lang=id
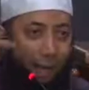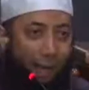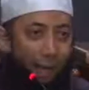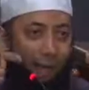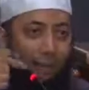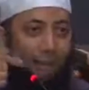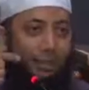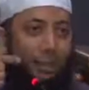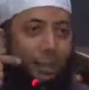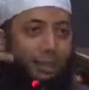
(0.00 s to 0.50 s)

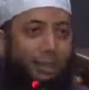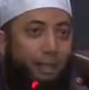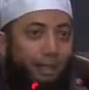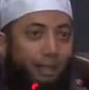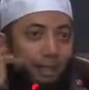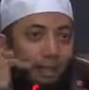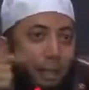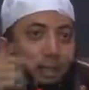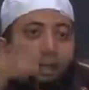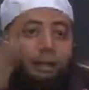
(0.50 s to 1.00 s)
hadisnya
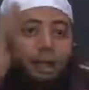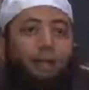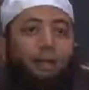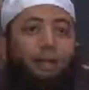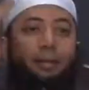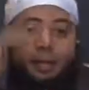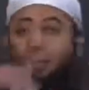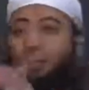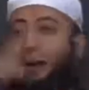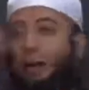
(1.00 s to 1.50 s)
yang terakhir nggak
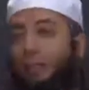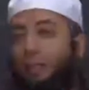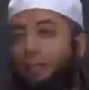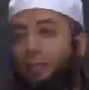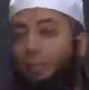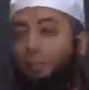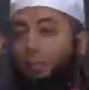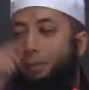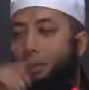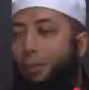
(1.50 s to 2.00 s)
diterima,
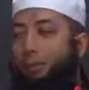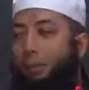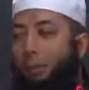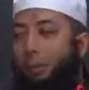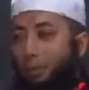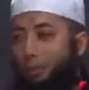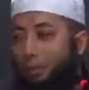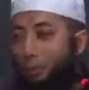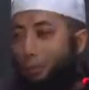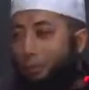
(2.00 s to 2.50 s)
hadis yang pertama
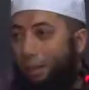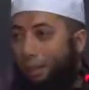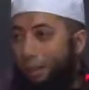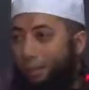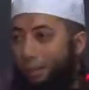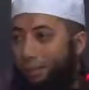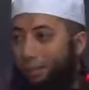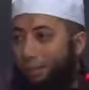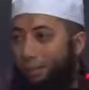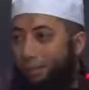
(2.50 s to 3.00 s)
diterima.
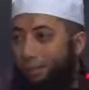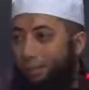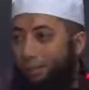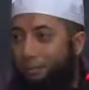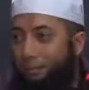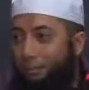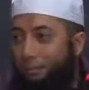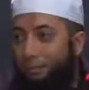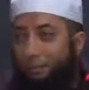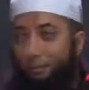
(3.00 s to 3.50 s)
Ya.
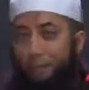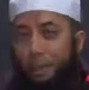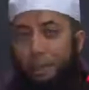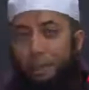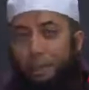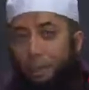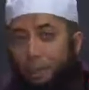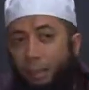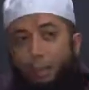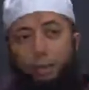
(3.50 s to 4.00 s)

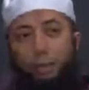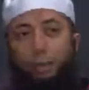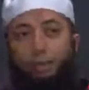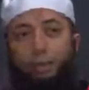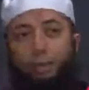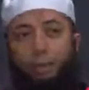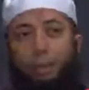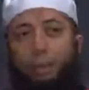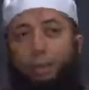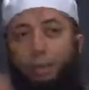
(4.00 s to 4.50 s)
Ini
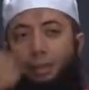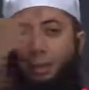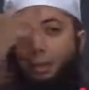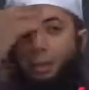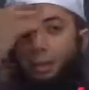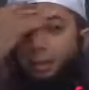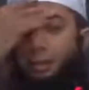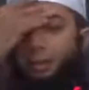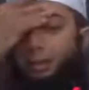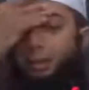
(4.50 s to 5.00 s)
contoh, jadi
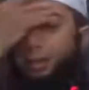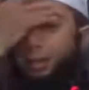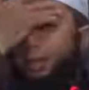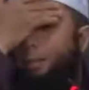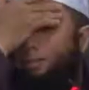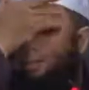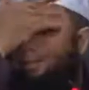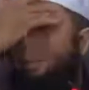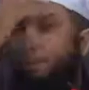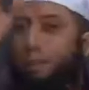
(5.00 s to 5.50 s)
tidak
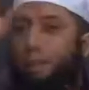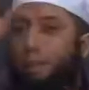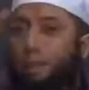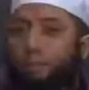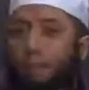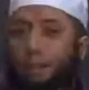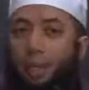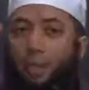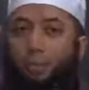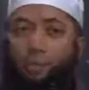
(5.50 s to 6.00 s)
tidak masuk
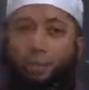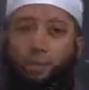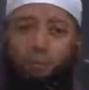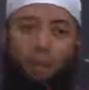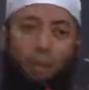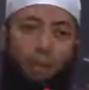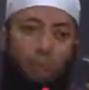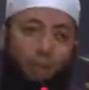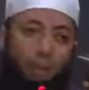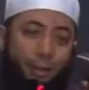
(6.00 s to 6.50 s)
dalam terlalu
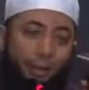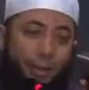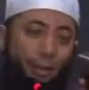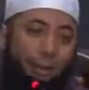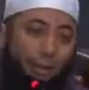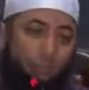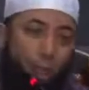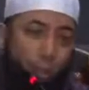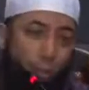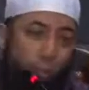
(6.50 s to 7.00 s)
lemah.
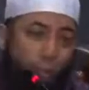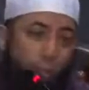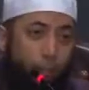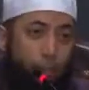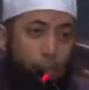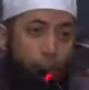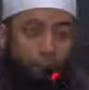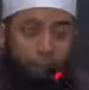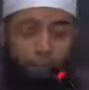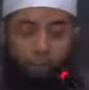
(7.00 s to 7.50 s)
Yang
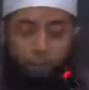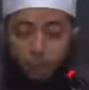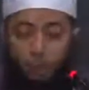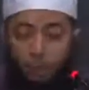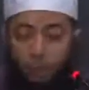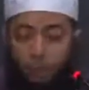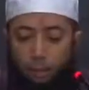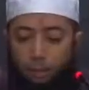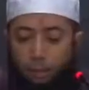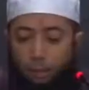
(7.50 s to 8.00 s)
kedua,
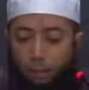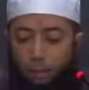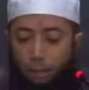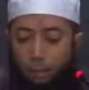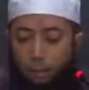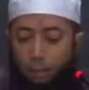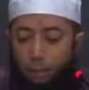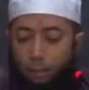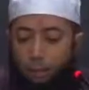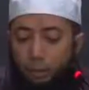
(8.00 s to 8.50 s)
yang itu,
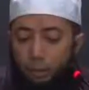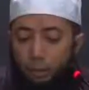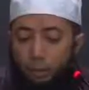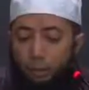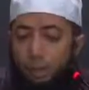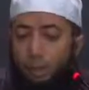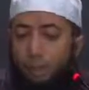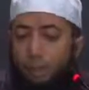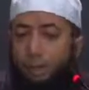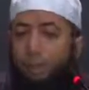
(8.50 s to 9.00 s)

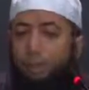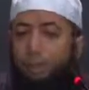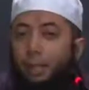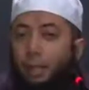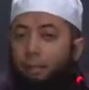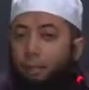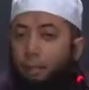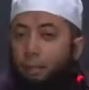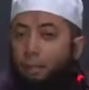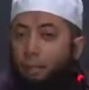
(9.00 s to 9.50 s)
dia
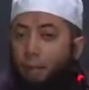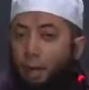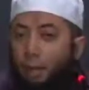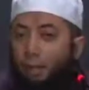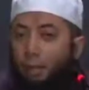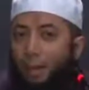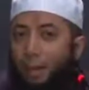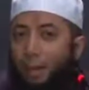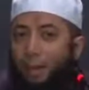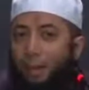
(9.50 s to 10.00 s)
tidak
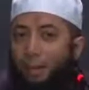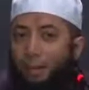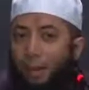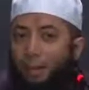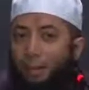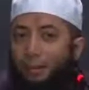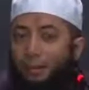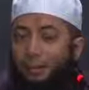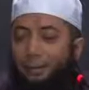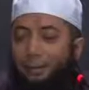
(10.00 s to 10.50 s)
bertolak
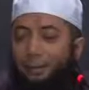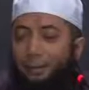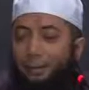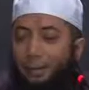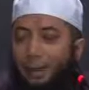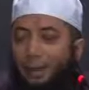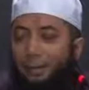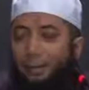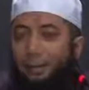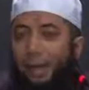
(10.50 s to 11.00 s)
belakang
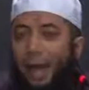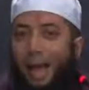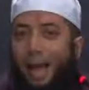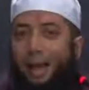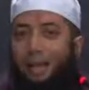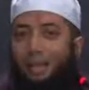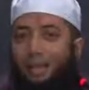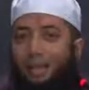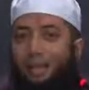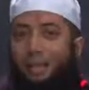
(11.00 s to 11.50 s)
dengan
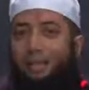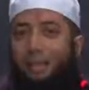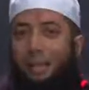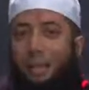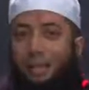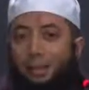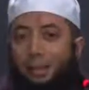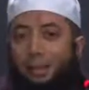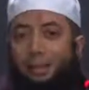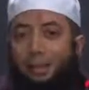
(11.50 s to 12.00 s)

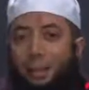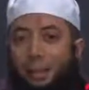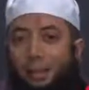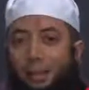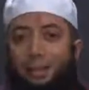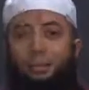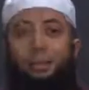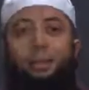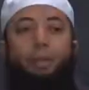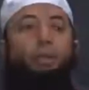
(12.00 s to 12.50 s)
hadis-hadis
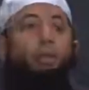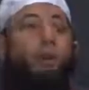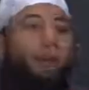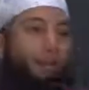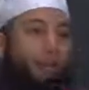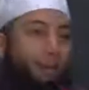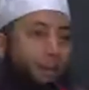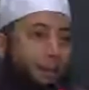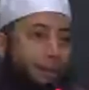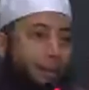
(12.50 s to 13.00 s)
yang lebih kuat.